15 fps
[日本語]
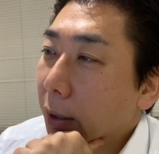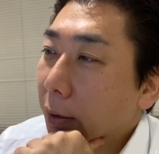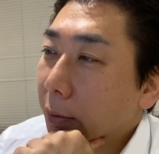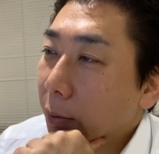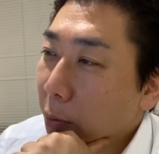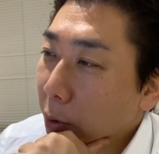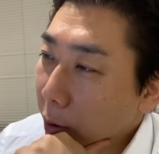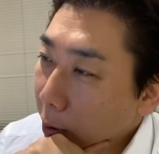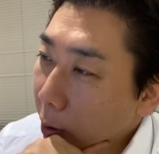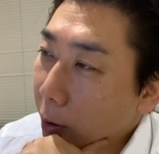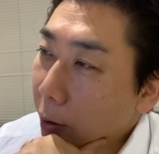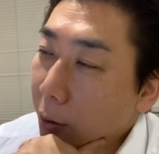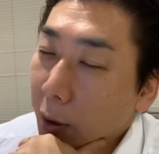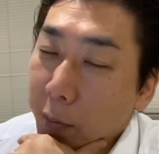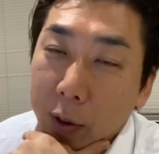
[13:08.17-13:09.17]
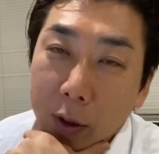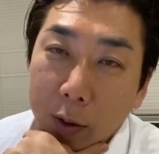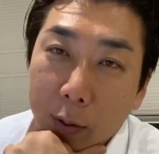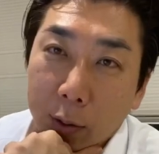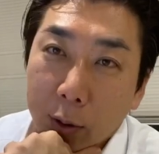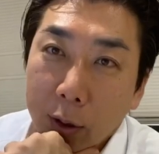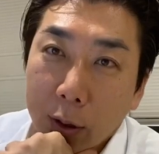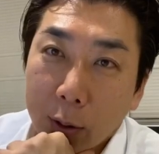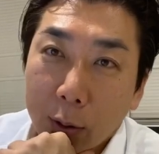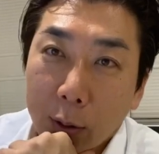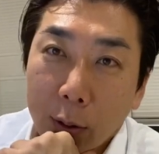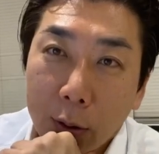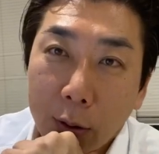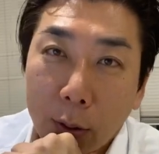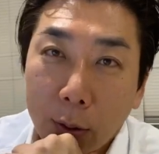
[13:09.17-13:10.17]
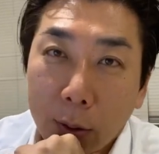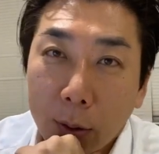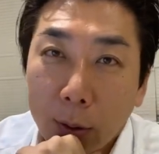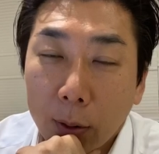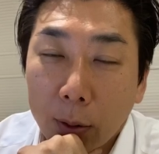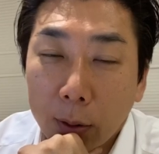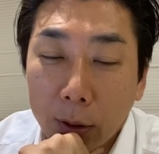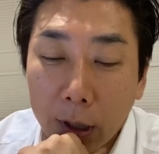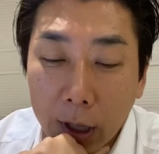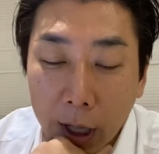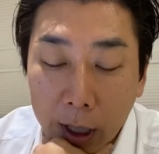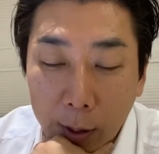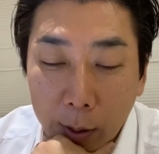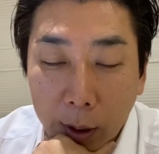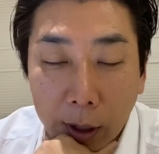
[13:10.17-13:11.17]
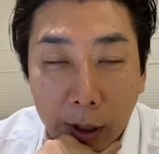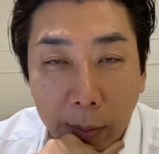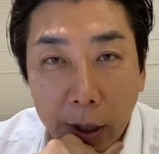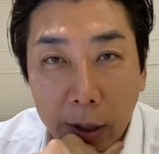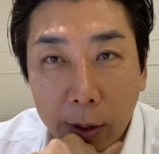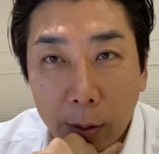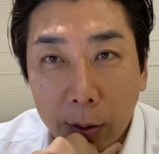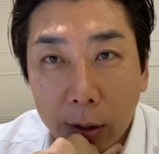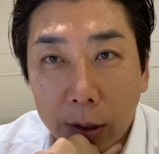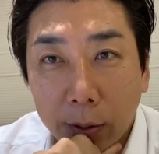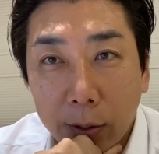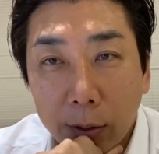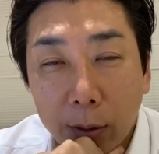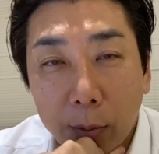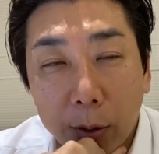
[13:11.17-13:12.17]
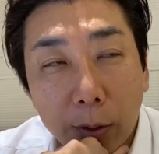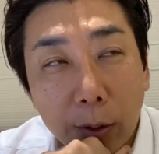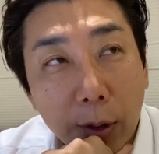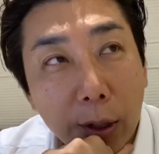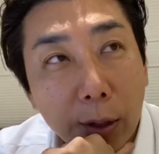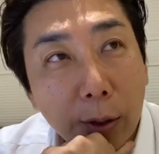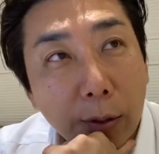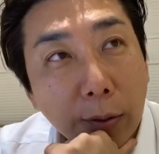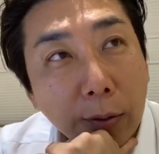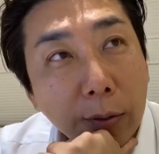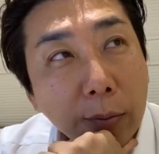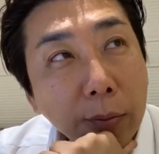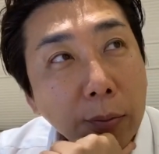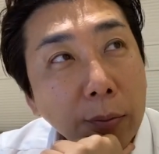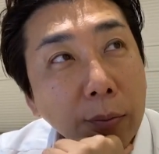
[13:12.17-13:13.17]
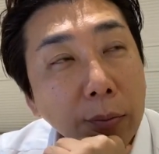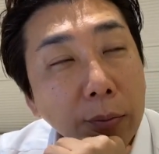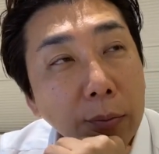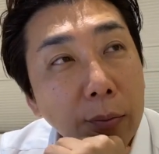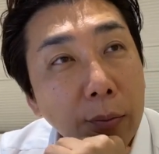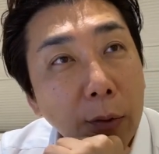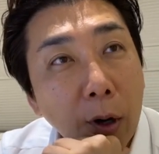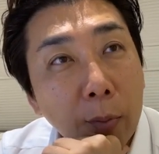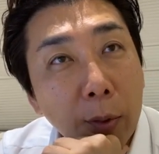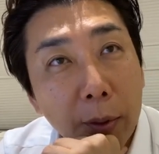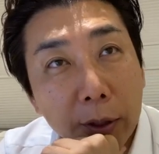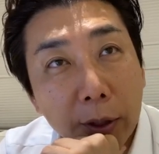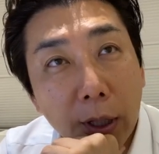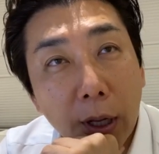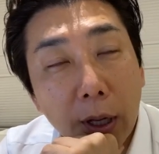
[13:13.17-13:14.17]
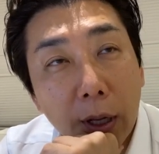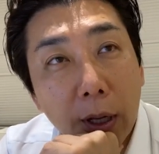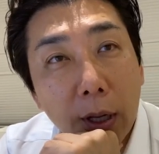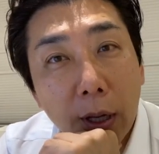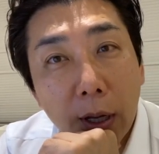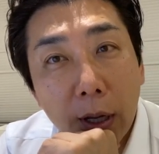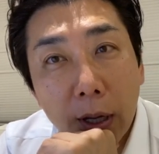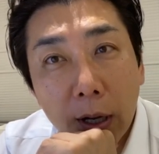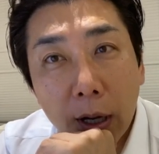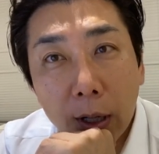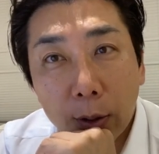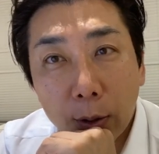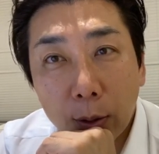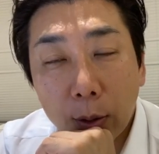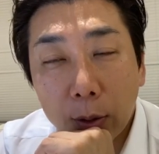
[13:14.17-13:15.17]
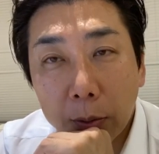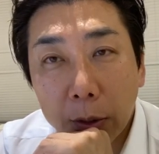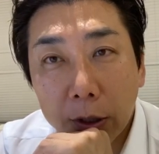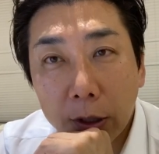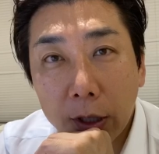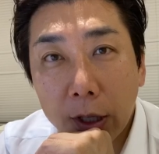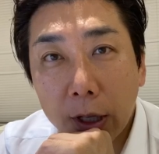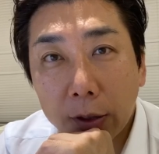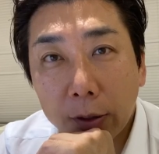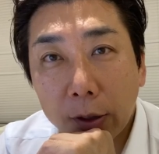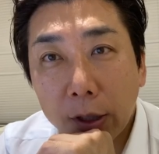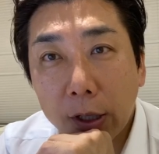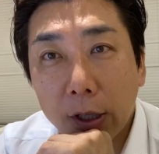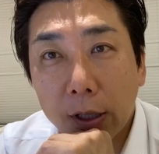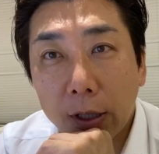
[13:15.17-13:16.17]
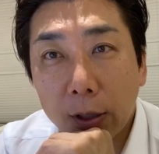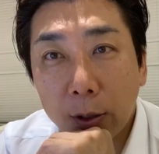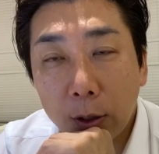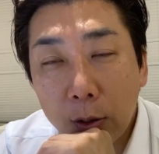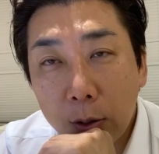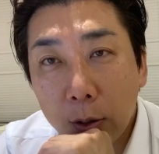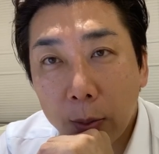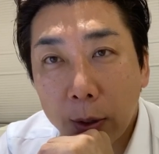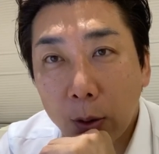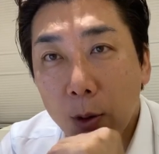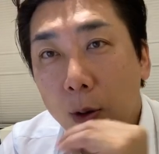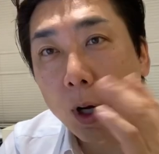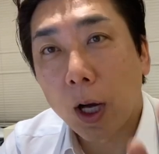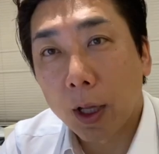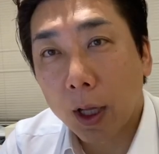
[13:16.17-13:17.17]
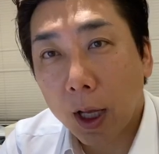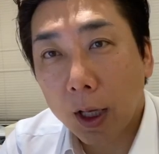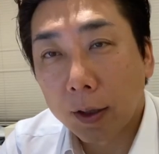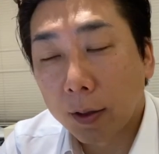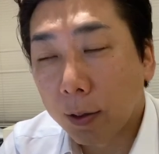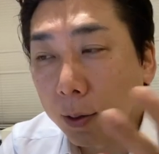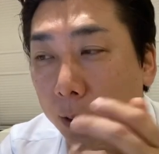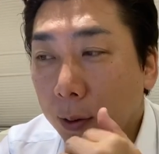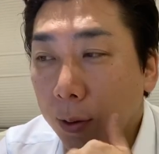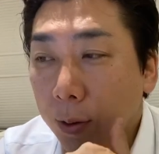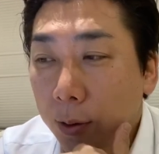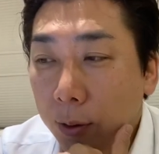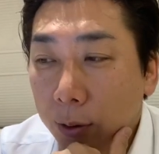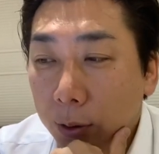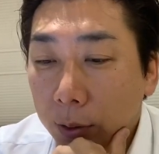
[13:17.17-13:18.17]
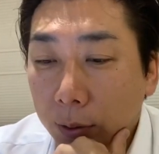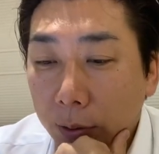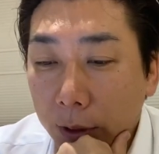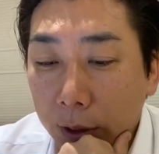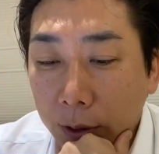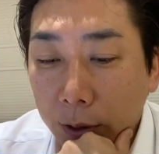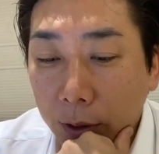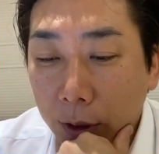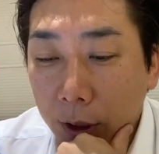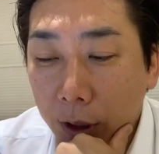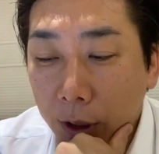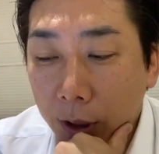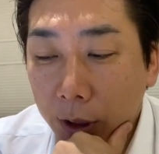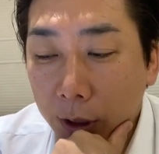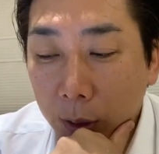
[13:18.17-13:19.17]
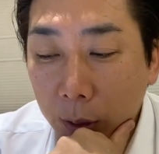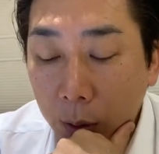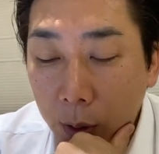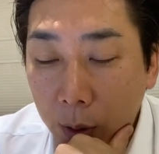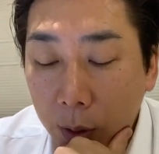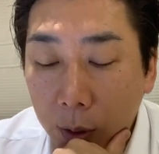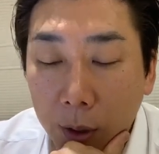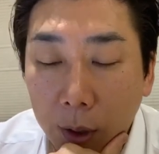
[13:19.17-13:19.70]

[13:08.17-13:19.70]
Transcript: 面白いとやっぱりこう人と人とのこう出会いとかね勉強っていうのはすごく面白いなと思いましたあと、まあ、DSD の、まあ、今回ねその DSD の